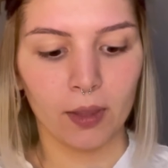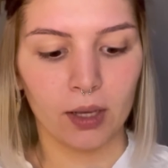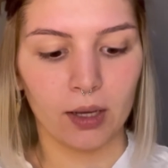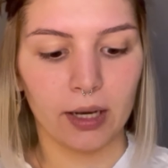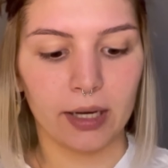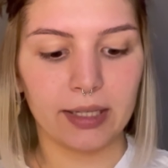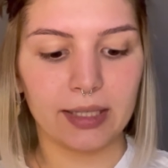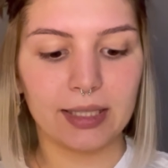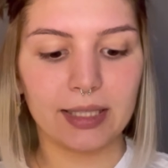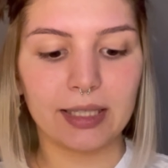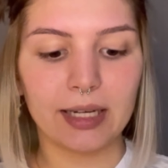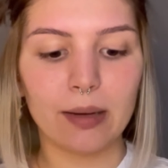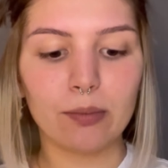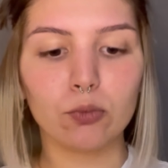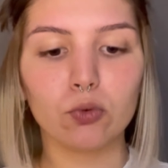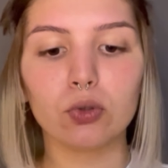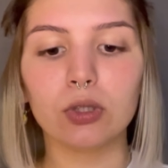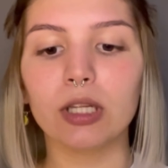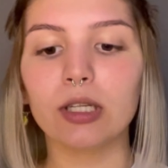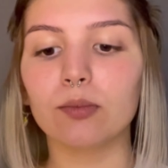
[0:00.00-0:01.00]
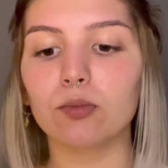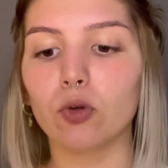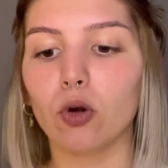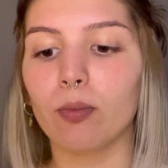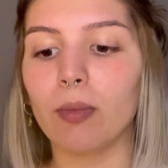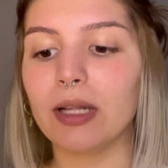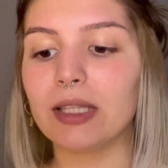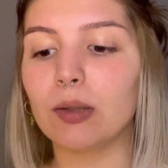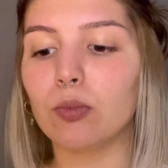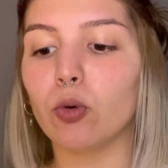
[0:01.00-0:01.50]
Hani krem kullanıp
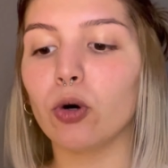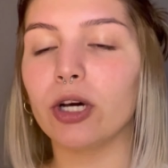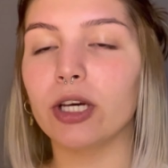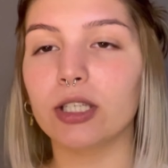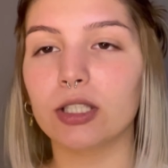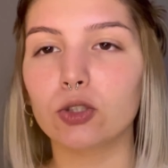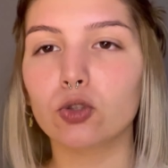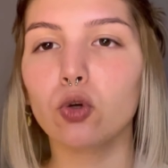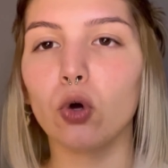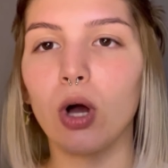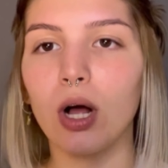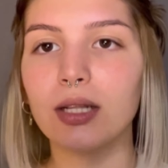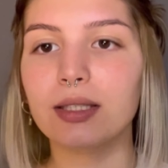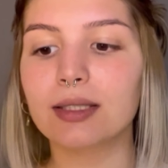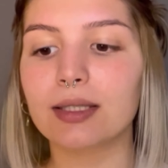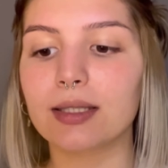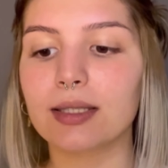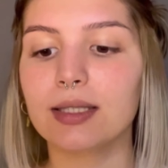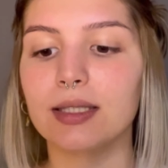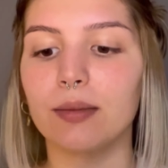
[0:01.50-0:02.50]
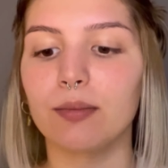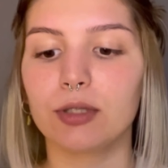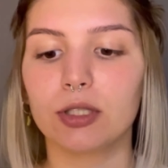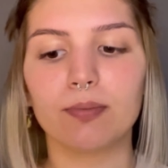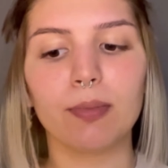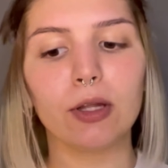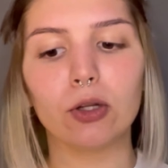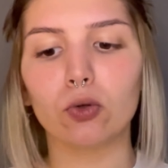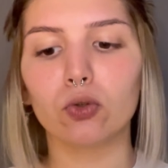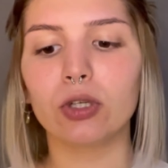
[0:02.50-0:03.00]
normalde boyayı çoğaltırız ya biz.
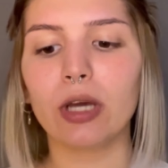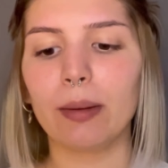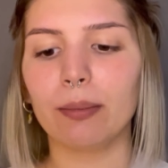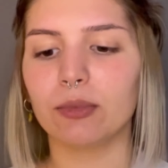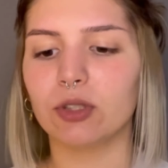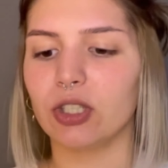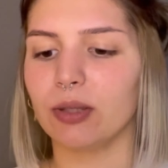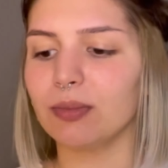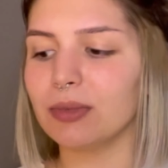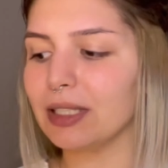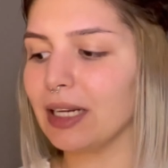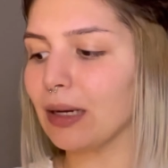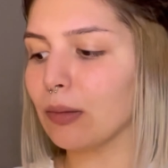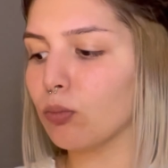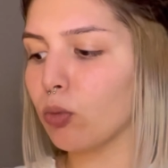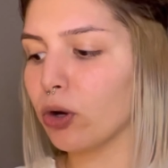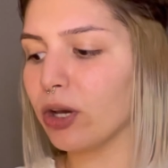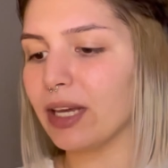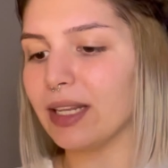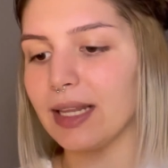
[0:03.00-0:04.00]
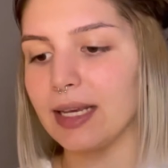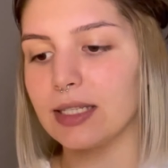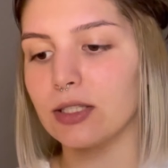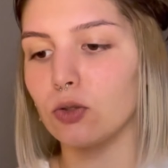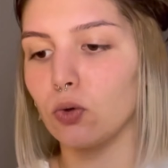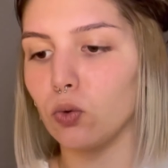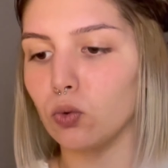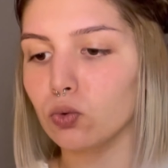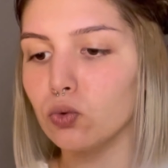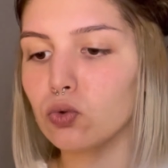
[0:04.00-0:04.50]
Ben onu yapmayacağım. Direkt boya neyse
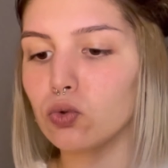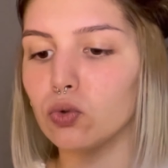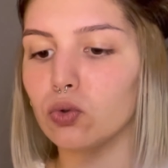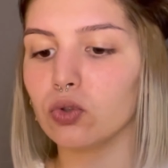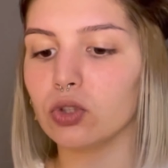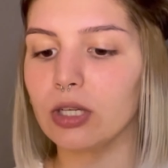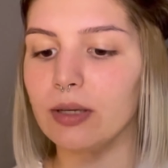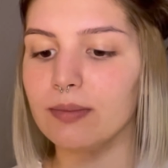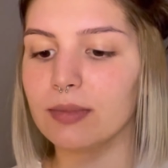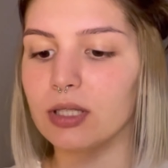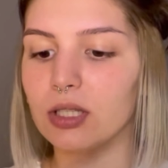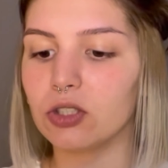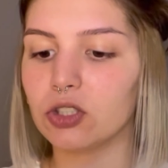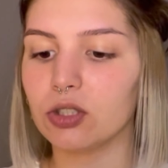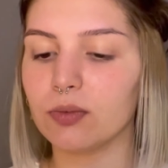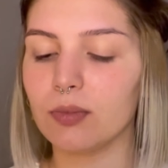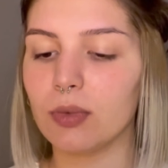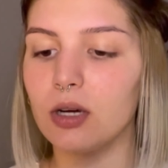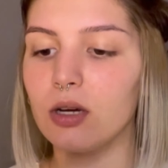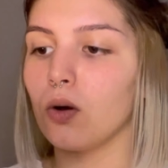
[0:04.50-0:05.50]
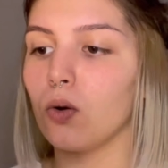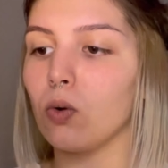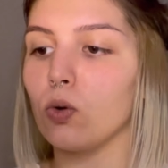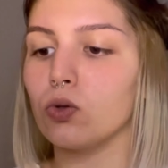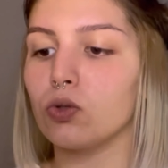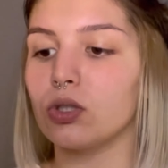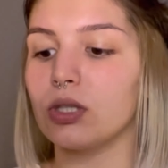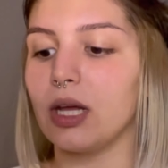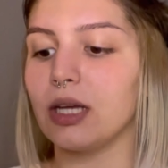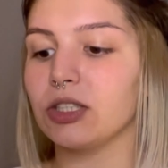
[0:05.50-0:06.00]
onu süreceğim saçıma. O
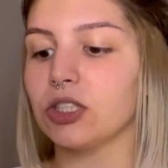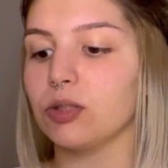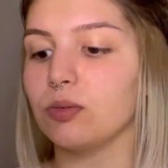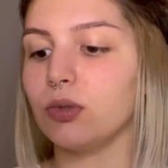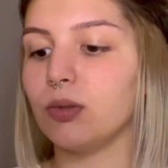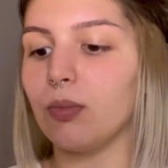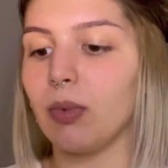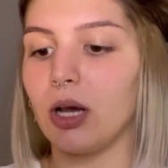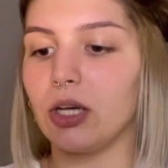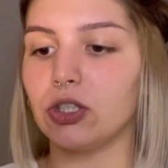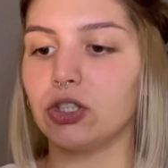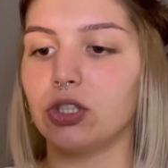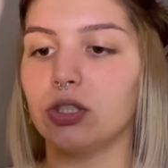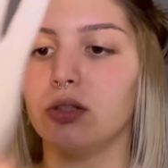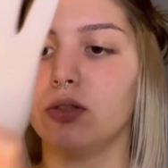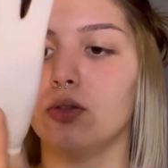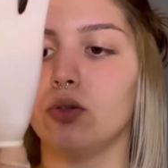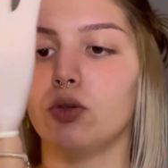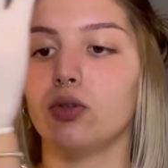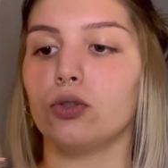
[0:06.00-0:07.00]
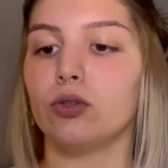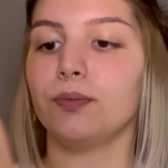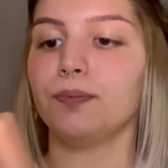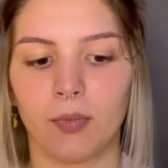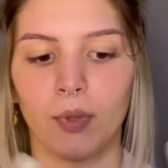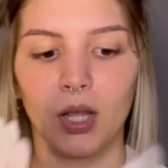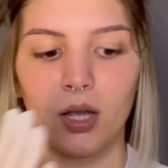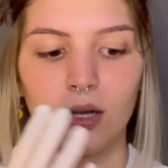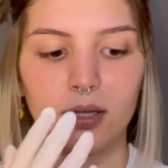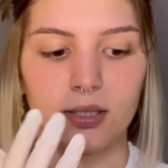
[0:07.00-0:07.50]
yüzden şimdi başlıyorum.
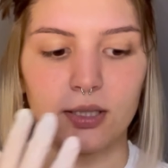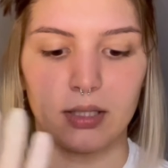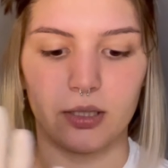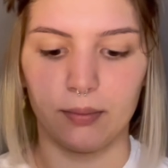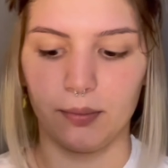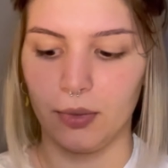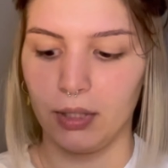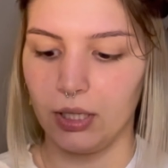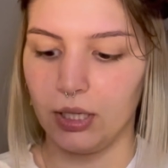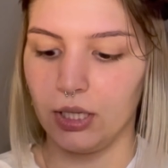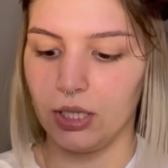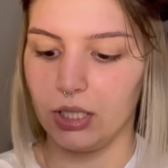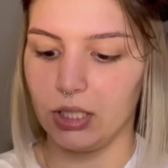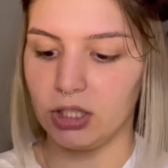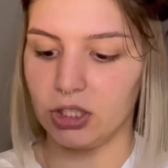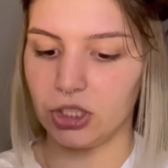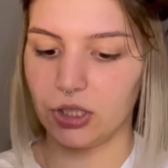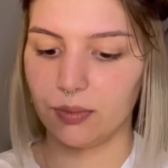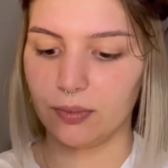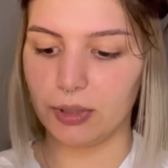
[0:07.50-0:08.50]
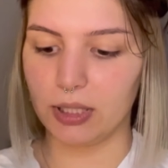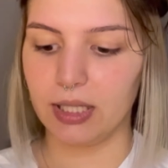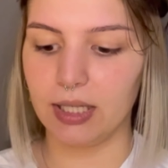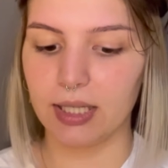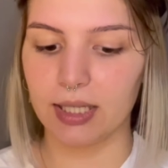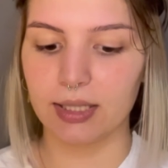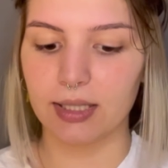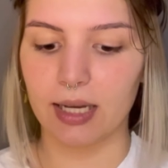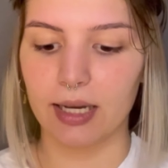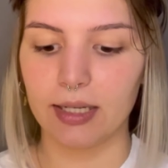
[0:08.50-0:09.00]
Hazırım. Şimdi
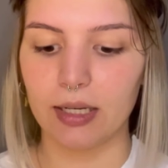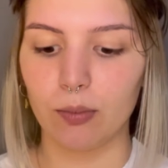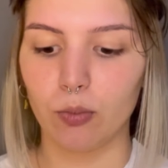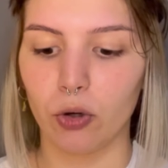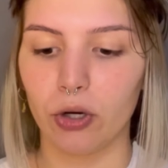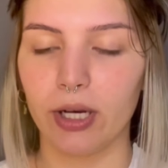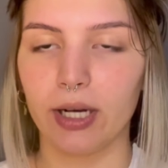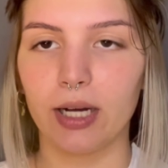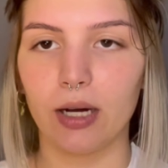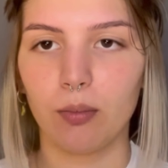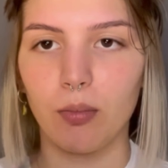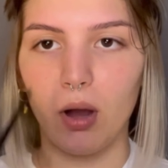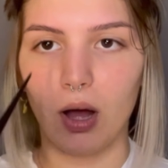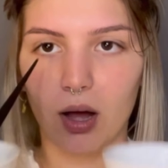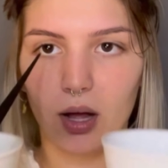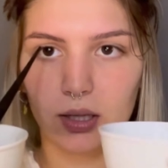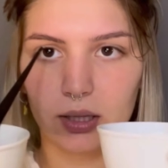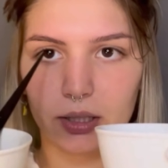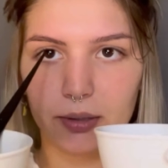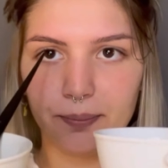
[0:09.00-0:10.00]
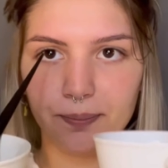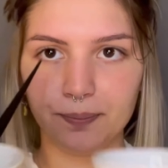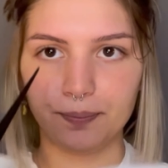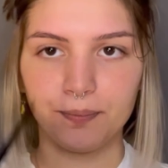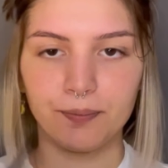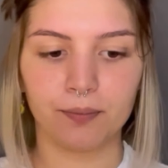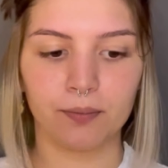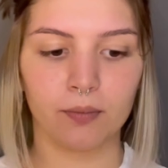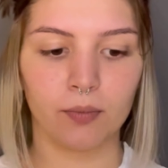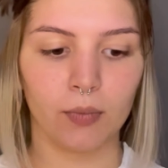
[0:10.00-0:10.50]
iki tane boya kabı aldım.
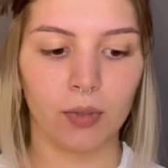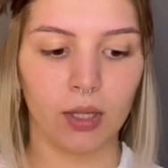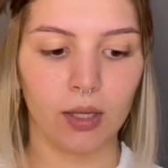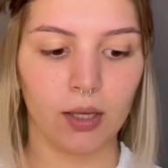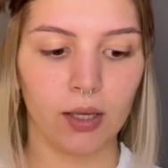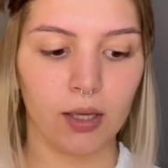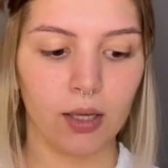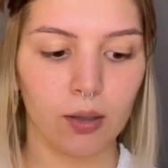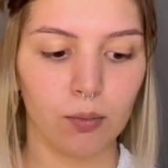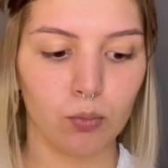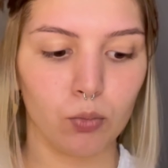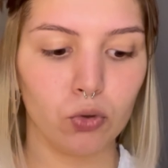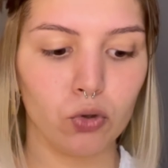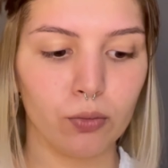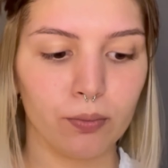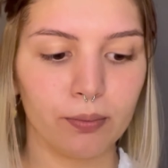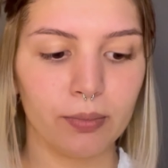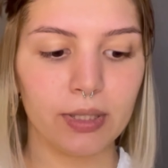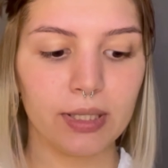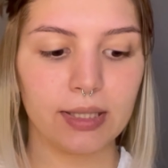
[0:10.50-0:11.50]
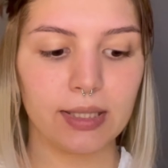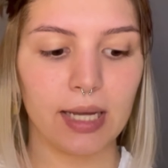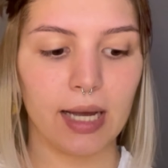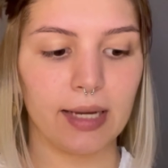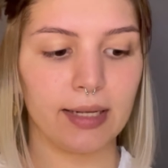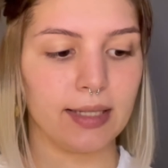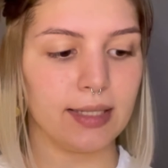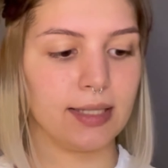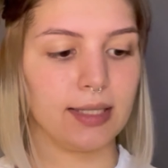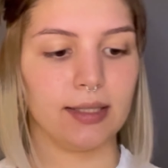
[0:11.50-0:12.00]
Bunun bir
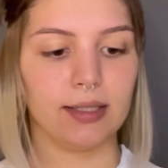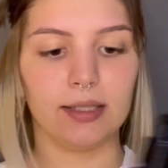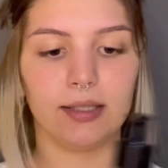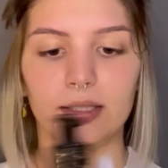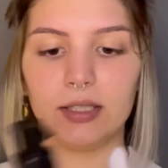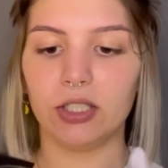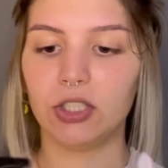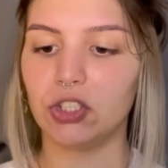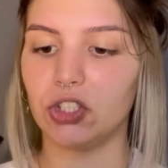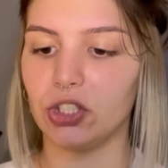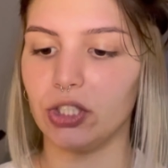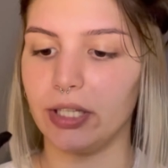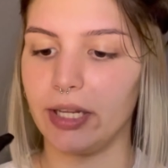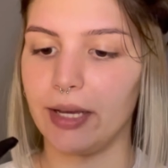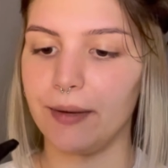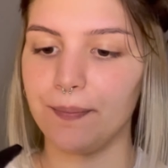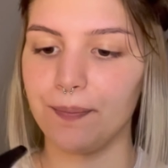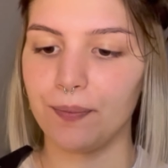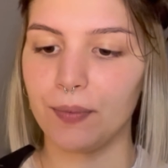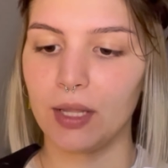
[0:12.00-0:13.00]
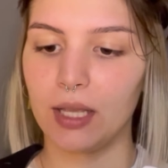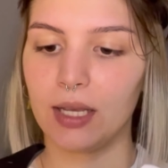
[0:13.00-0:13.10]
tanesinin içine